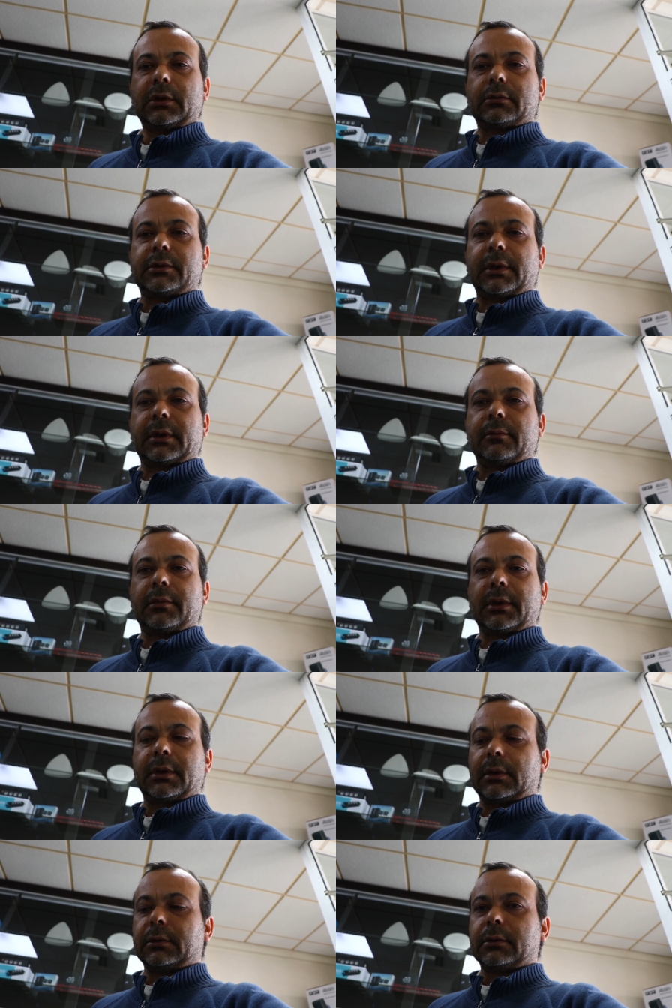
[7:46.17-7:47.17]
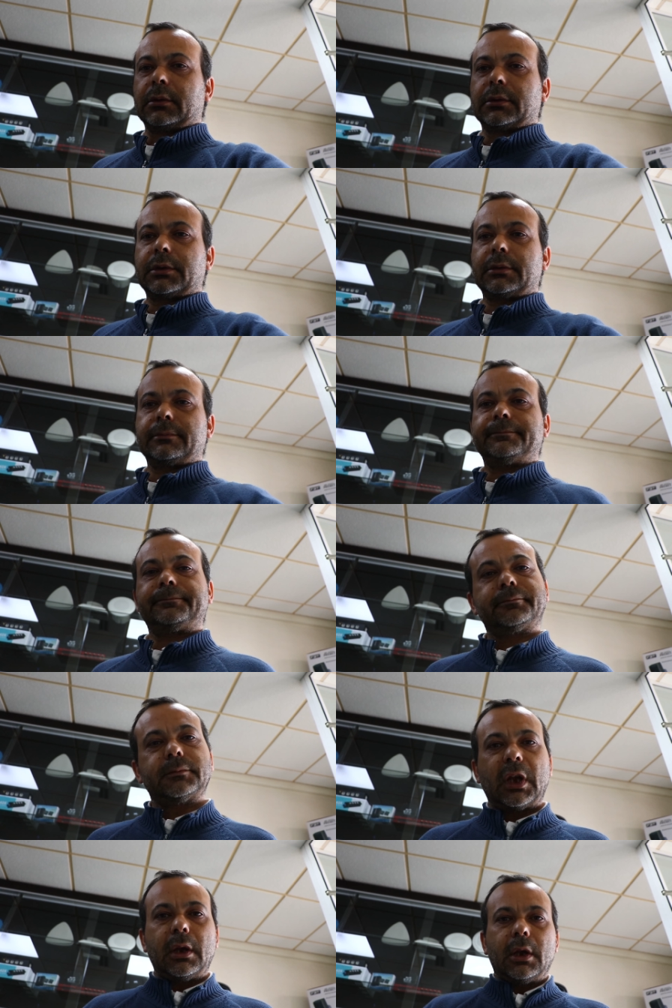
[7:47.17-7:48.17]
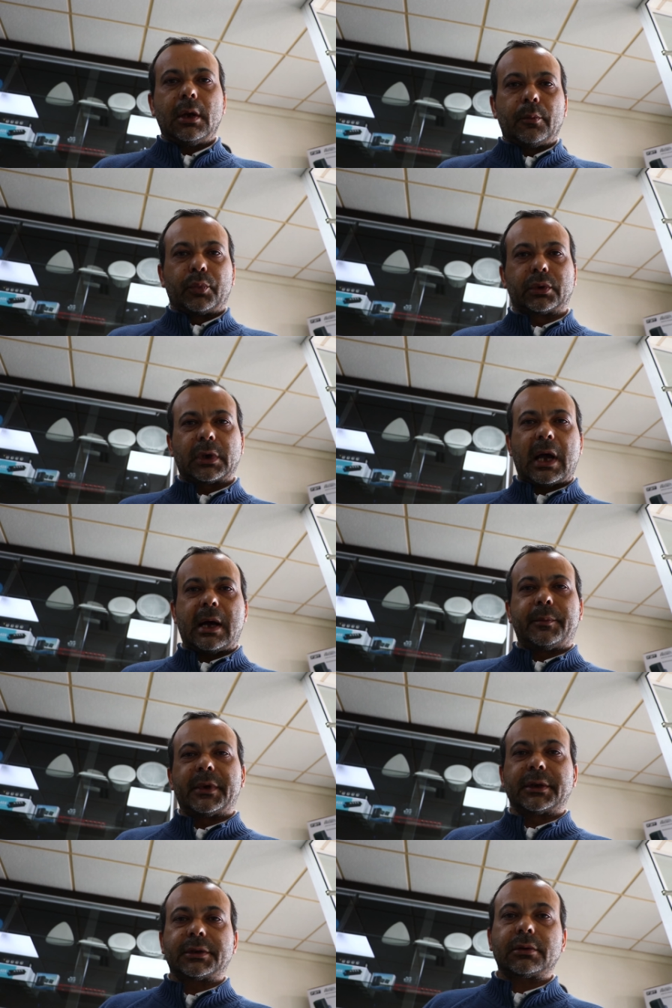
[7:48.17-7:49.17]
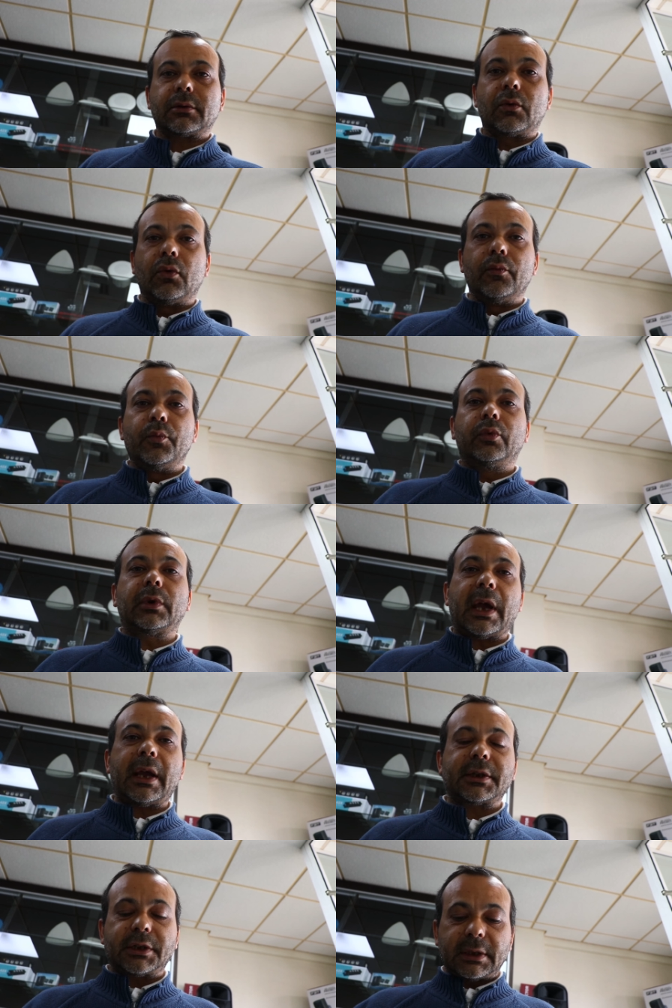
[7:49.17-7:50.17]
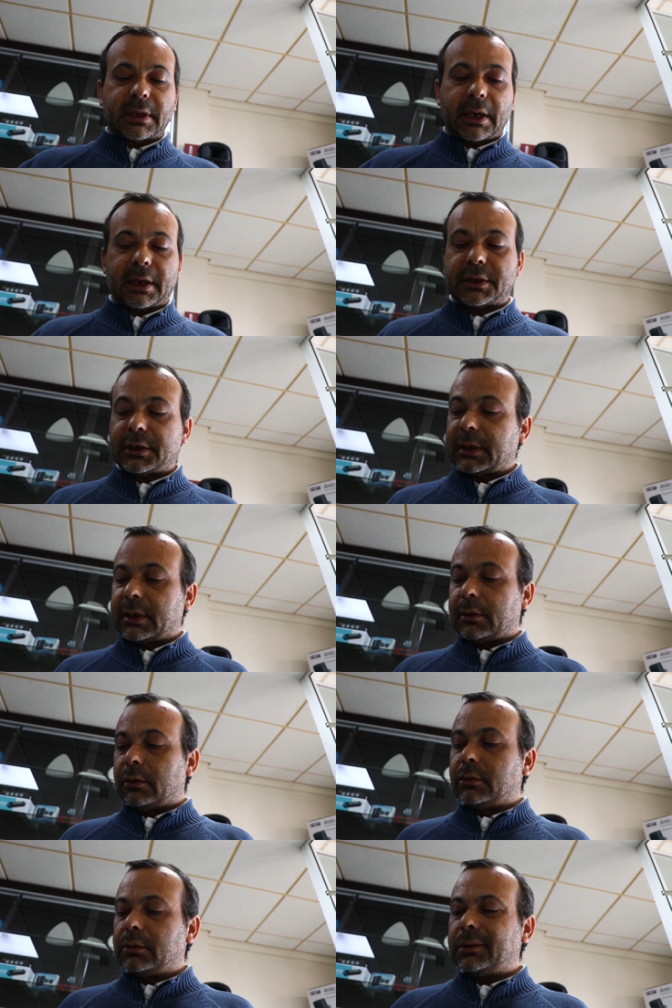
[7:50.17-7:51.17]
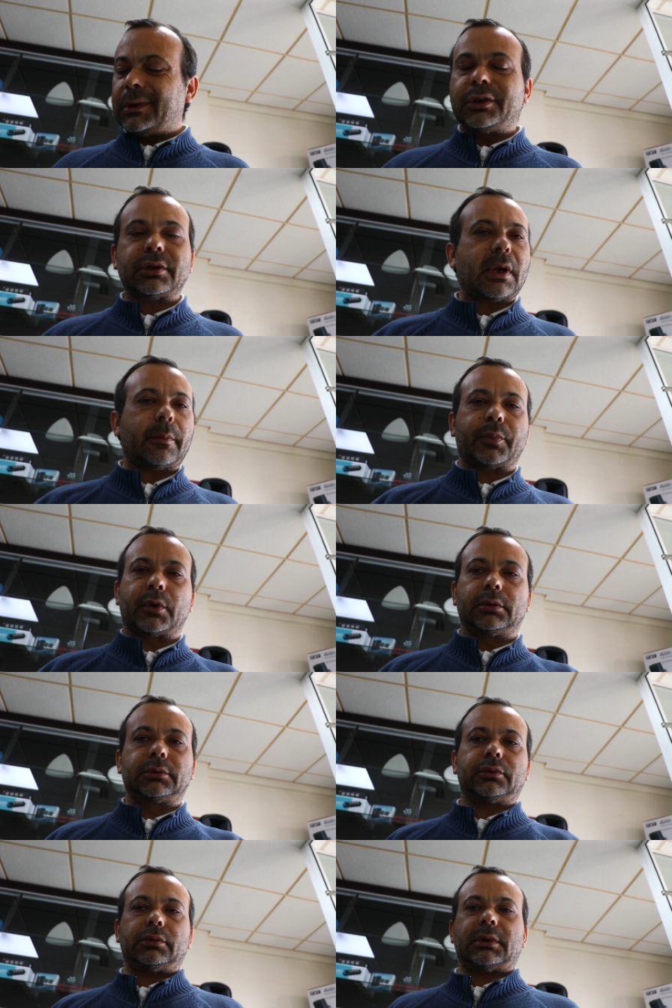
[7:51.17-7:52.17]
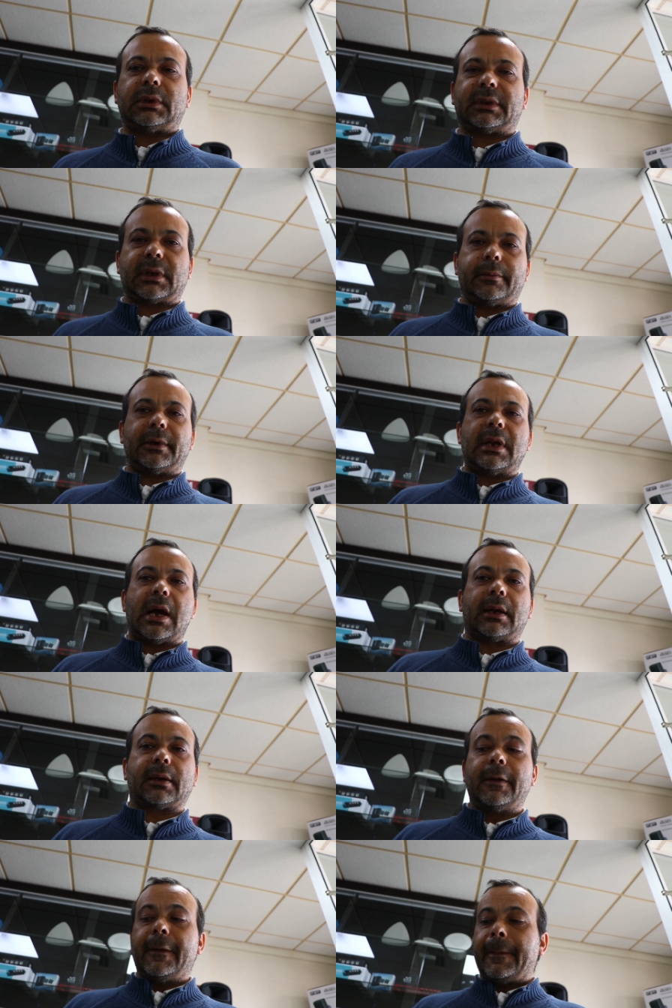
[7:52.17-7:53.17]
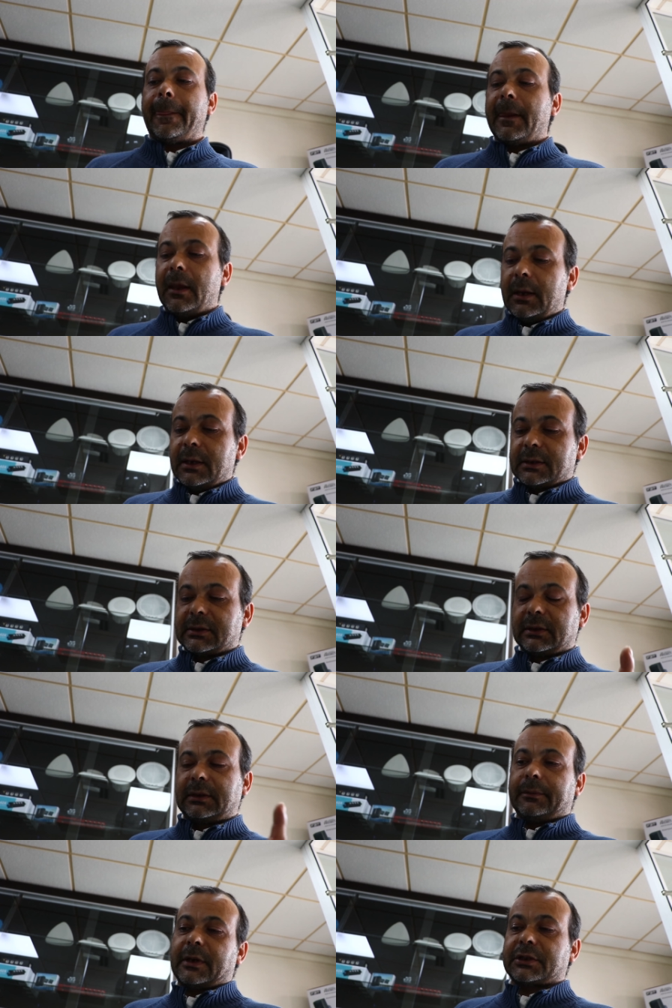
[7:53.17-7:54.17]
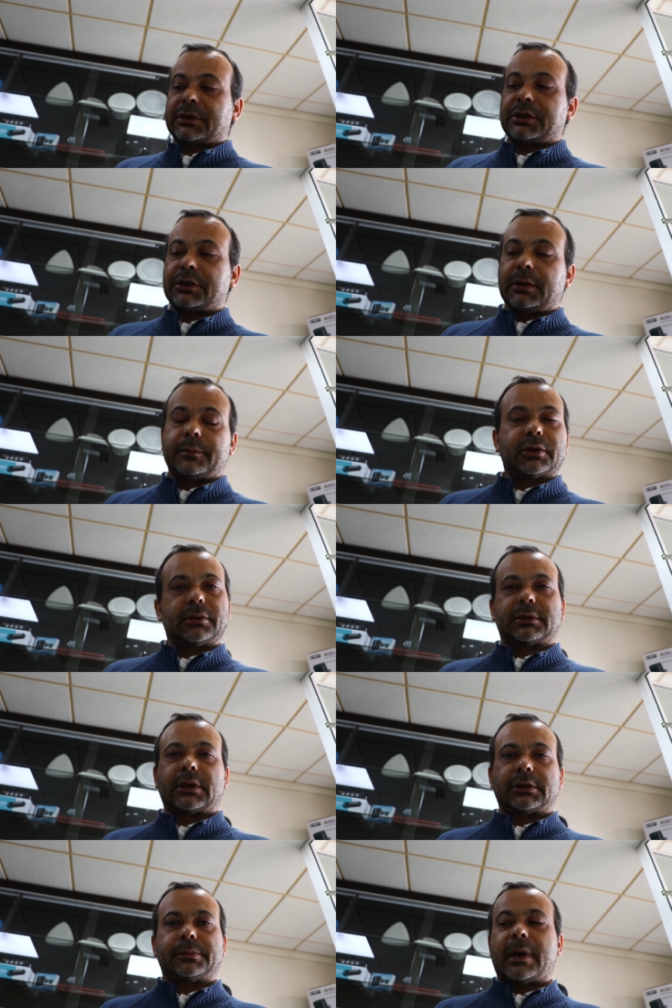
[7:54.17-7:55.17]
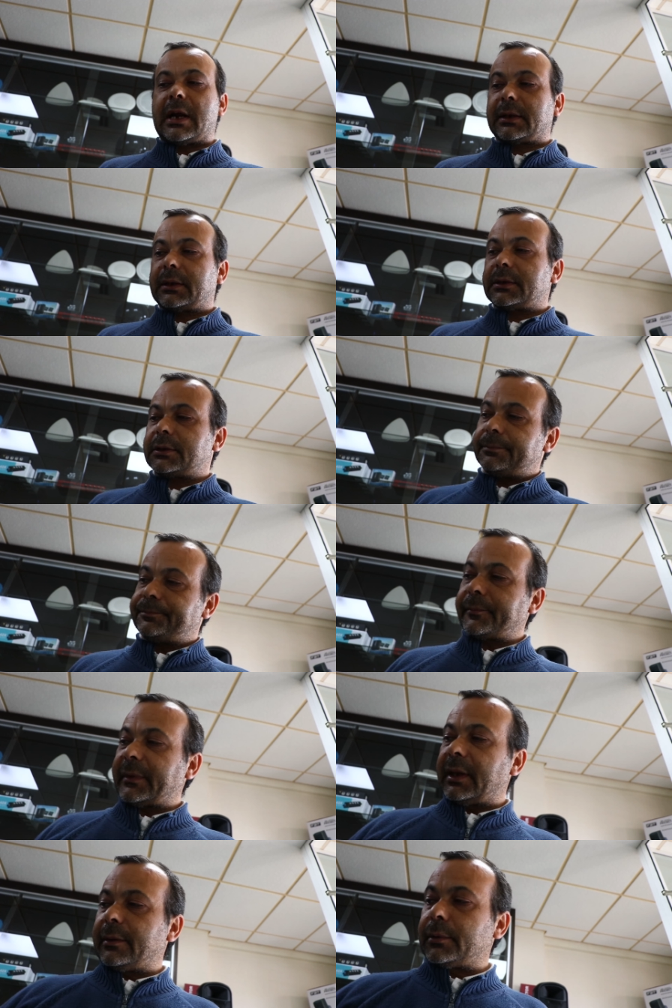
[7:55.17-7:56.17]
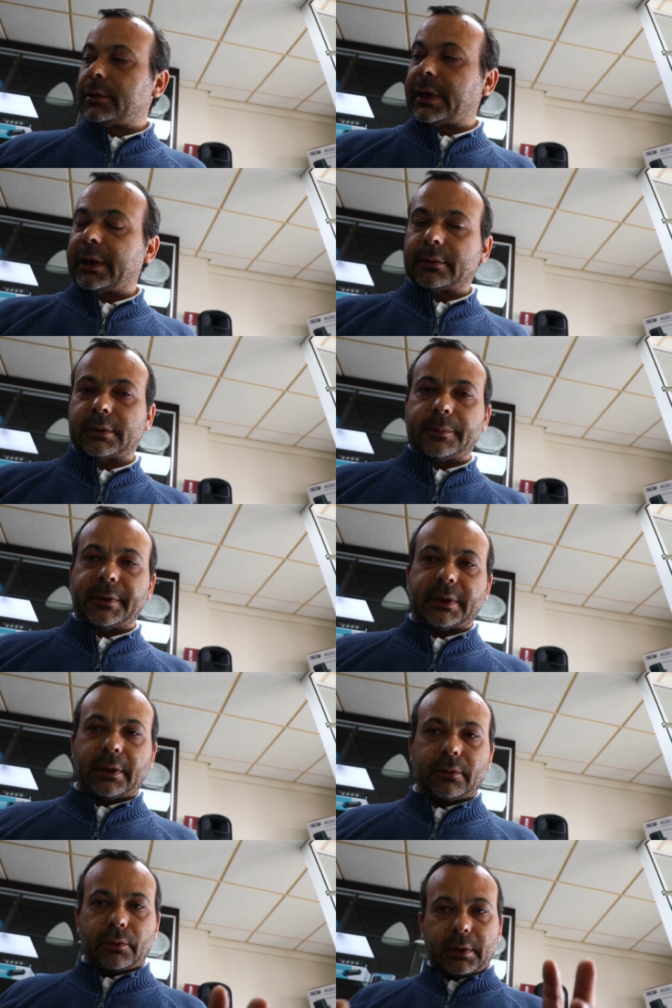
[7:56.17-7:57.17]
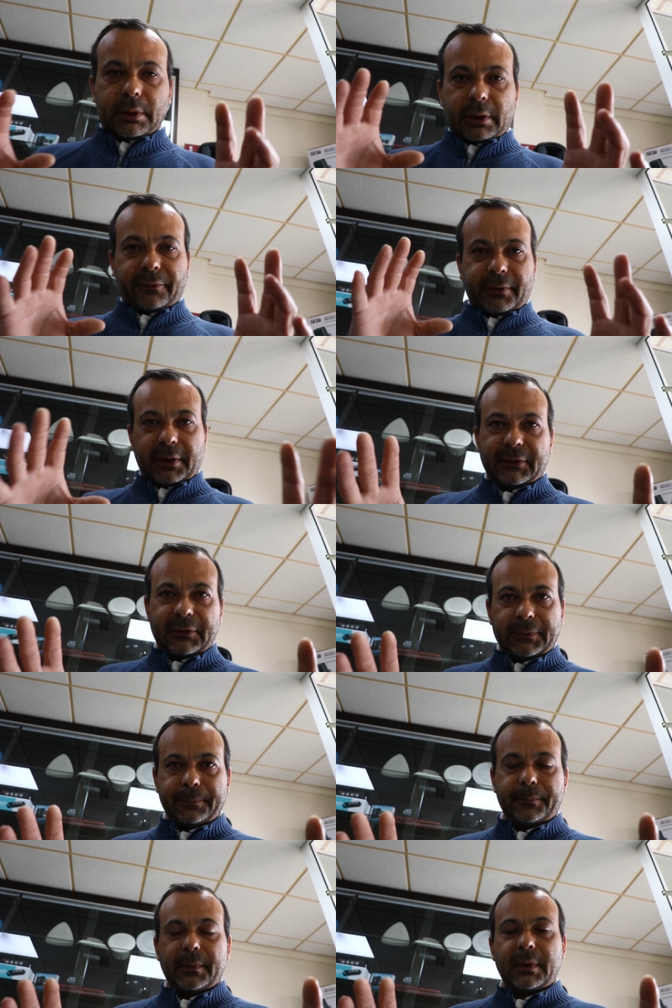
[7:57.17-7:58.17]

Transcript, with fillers: dizer aqui um bocadinho a luz, programas como queres, entregas a cada um e está pronto a trabalhar. Se tiveres sistemas de outras marcas, a Balquero também tem um interface